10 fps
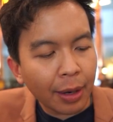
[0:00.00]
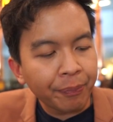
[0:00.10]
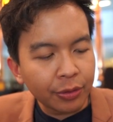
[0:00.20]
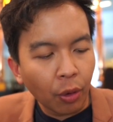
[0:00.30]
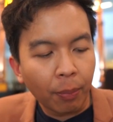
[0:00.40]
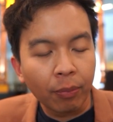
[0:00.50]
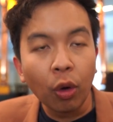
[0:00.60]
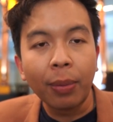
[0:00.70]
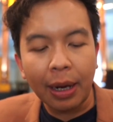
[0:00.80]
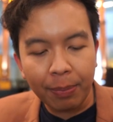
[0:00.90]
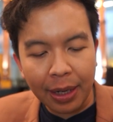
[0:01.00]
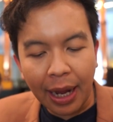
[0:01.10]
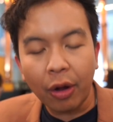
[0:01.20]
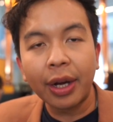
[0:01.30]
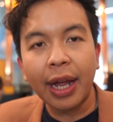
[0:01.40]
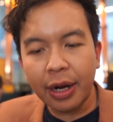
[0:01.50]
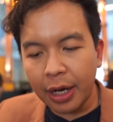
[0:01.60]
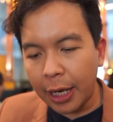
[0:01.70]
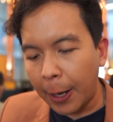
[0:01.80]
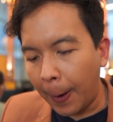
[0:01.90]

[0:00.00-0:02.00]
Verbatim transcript: อนกับผสมรวมกันไปได้ค่อนข้างดี